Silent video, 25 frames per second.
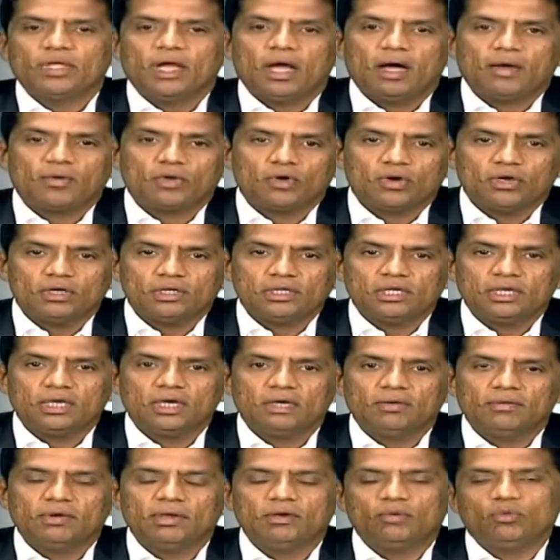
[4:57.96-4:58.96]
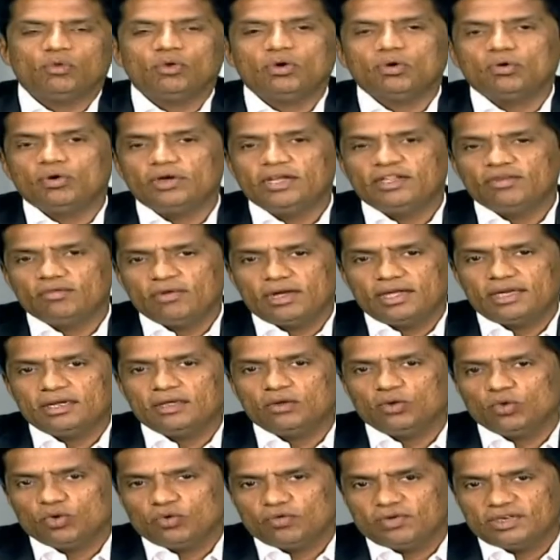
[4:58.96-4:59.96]
அவரோட டேர்ன் ஓவர் ஒரு கோடி ரூபா
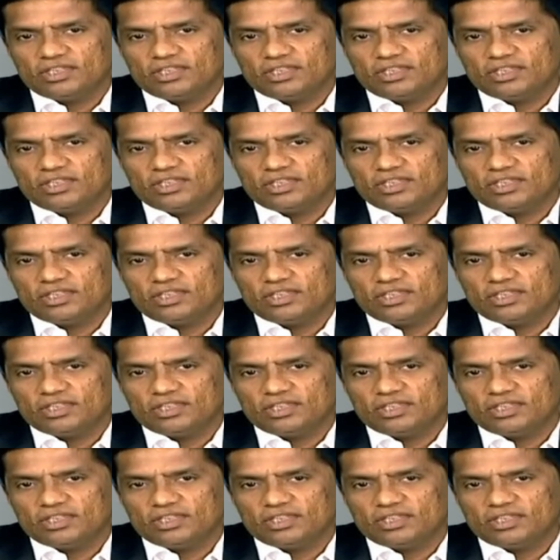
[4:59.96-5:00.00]
இருக்குது ஒரு